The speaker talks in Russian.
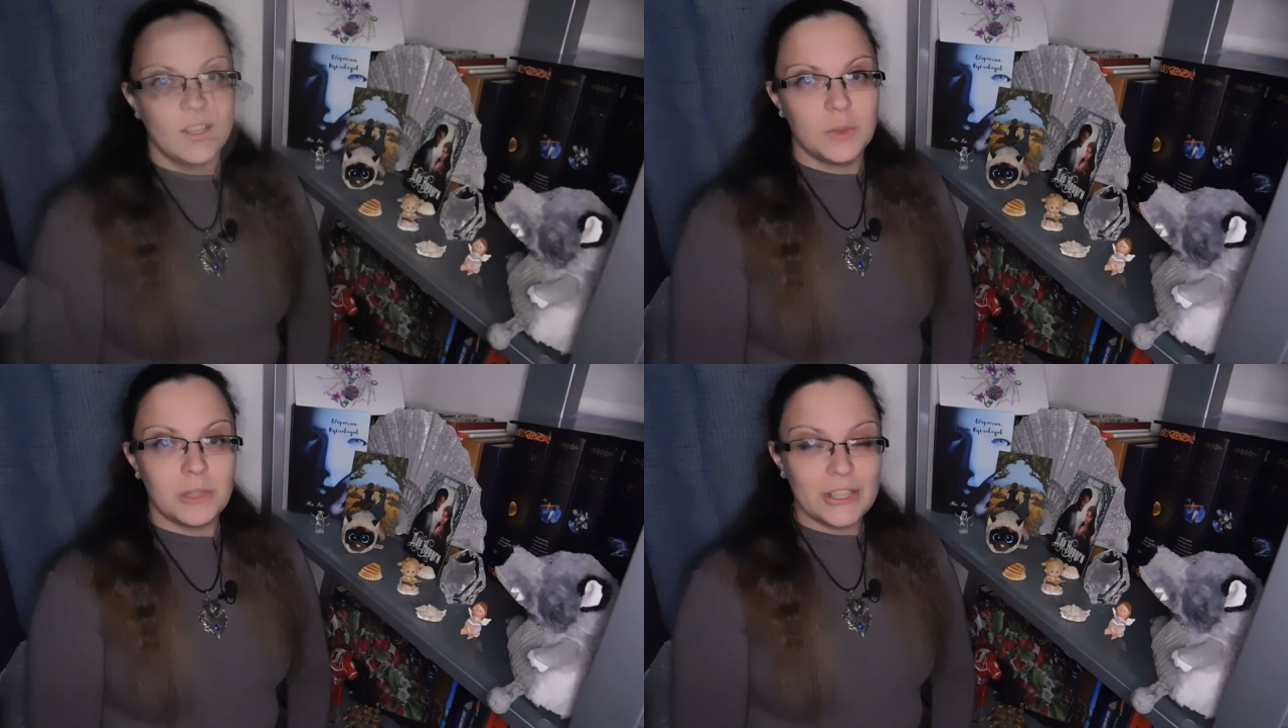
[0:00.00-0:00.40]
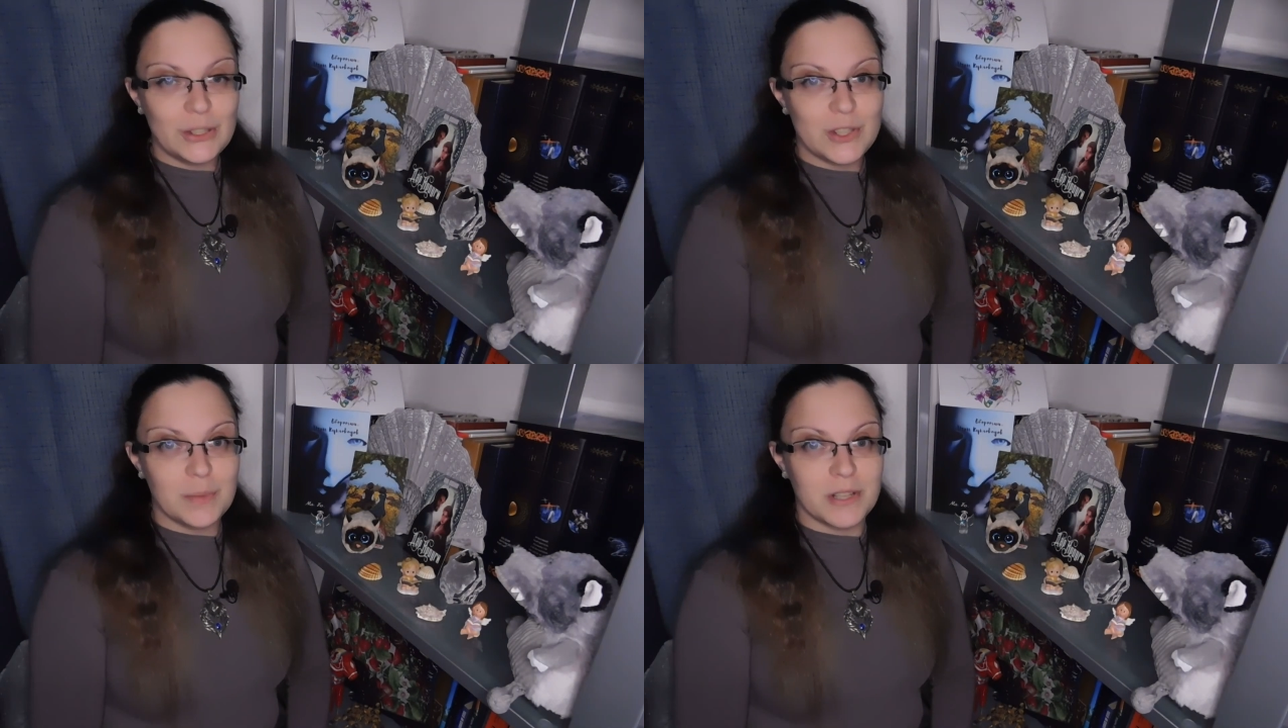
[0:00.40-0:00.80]

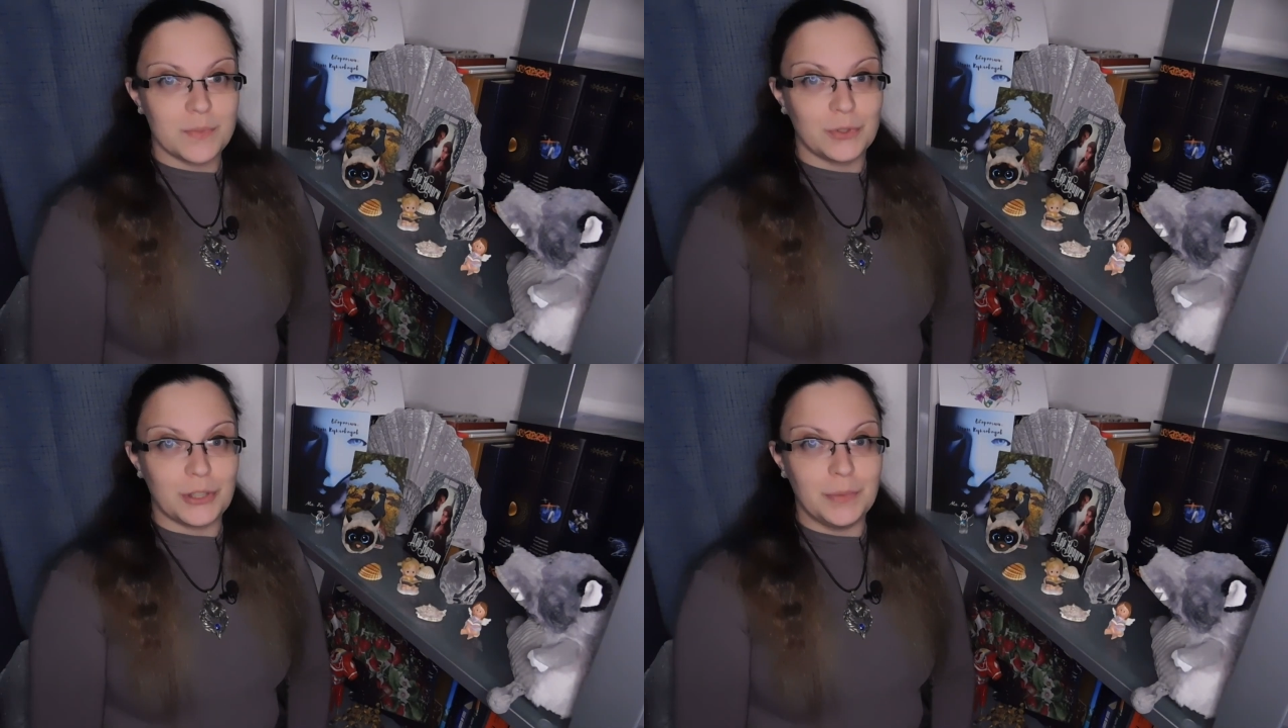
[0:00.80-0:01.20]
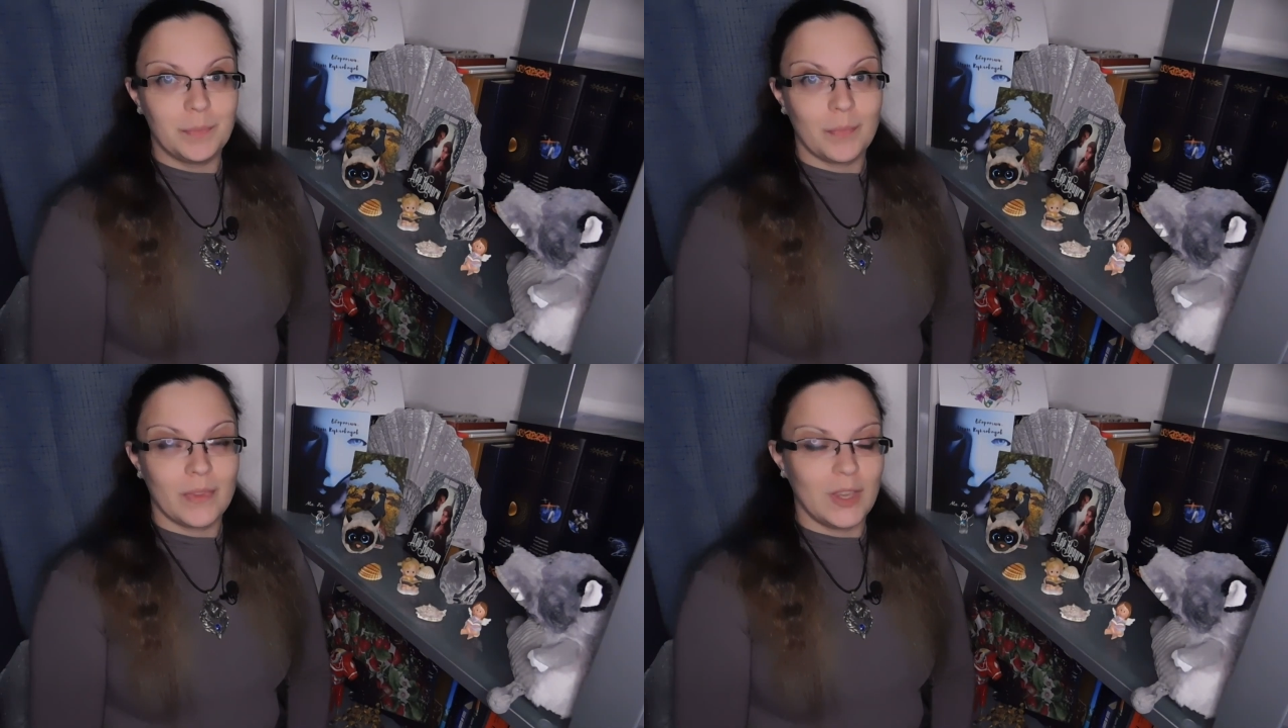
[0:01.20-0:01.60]
Благодарю за просмотр.
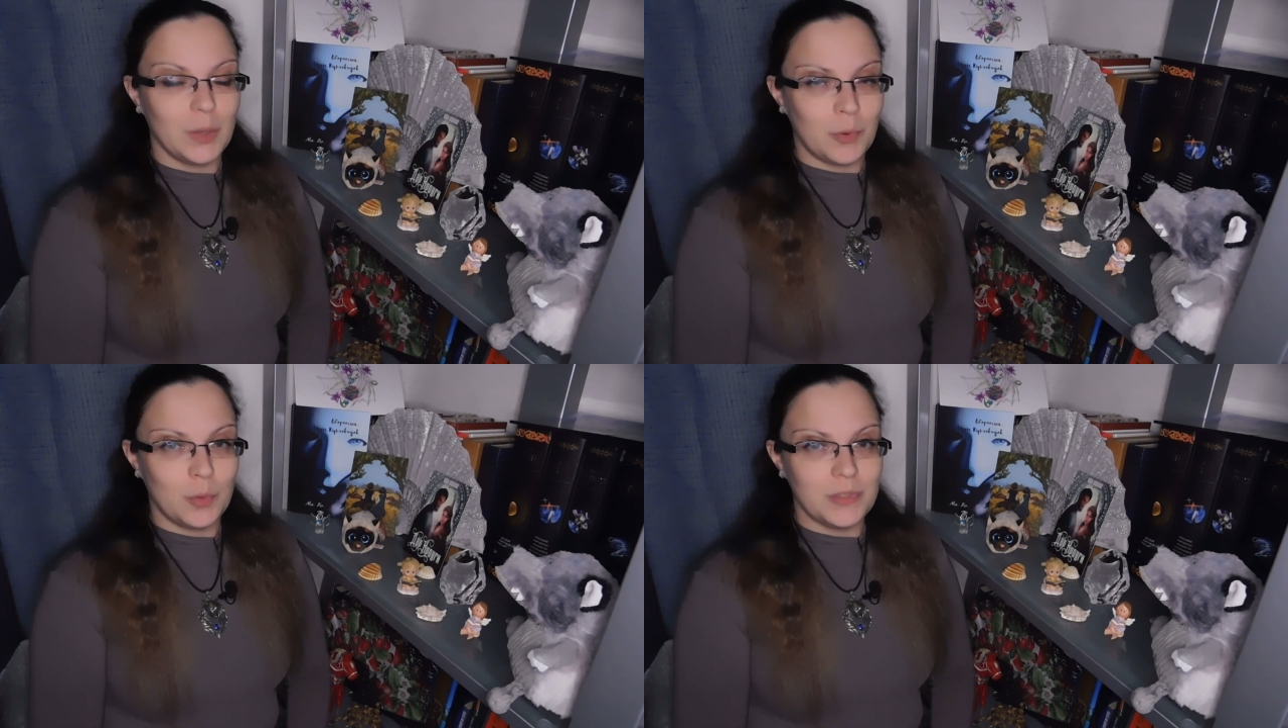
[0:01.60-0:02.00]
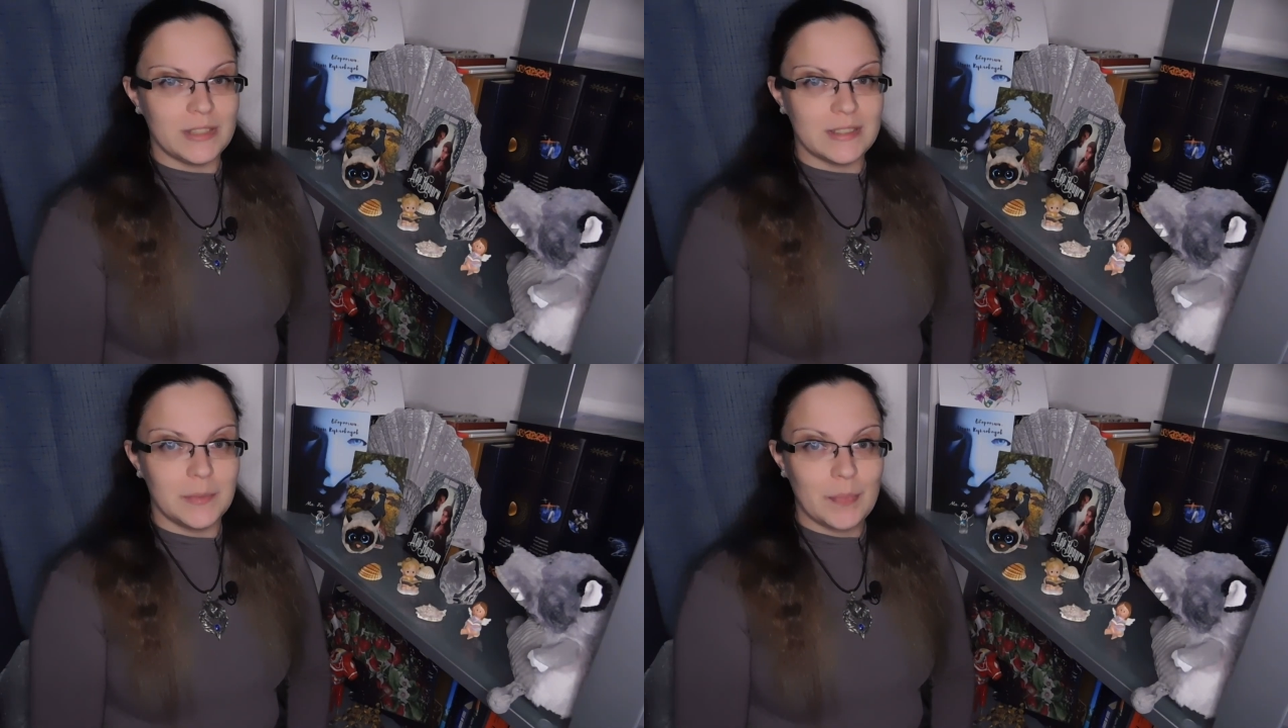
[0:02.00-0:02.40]
И помните,